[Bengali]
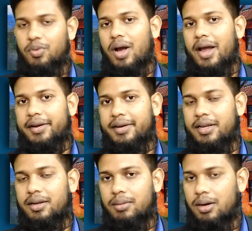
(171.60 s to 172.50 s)
এবং
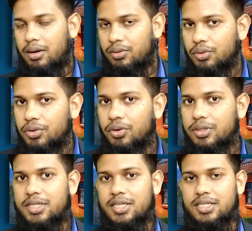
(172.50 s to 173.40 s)
আরেকটি নোট
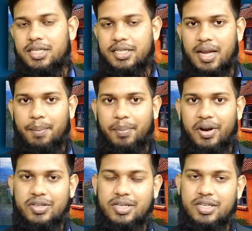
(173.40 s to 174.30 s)
হচ্ছে যে
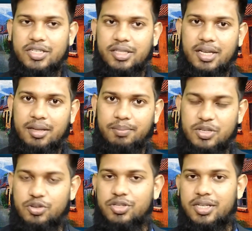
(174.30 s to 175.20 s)
টেম্পারেচারের সাথে
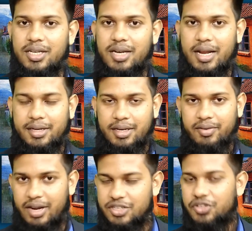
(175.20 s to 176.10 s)
বিস্কুসিটির একটি
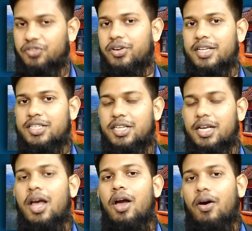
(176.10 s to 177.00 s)
রিলেশন
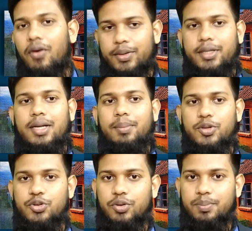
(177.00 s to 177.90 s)
রয়েছে অর্থাৎ
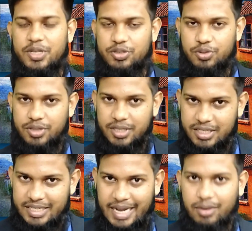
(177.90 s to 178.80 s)
আমরা যখন বিস্কুসিটি
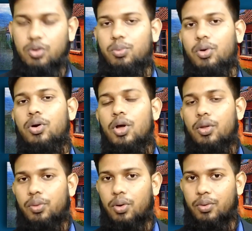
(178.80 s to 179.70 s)
চেক করব
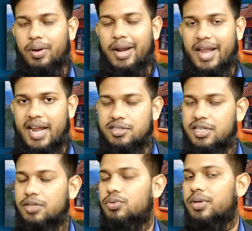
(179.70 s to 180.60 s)
তখন
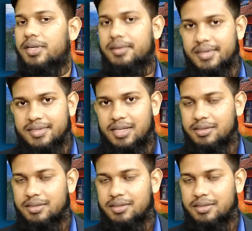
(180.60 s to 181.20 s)
অ্যাডজাক্ট টোয়েন্টি ডিগ্রি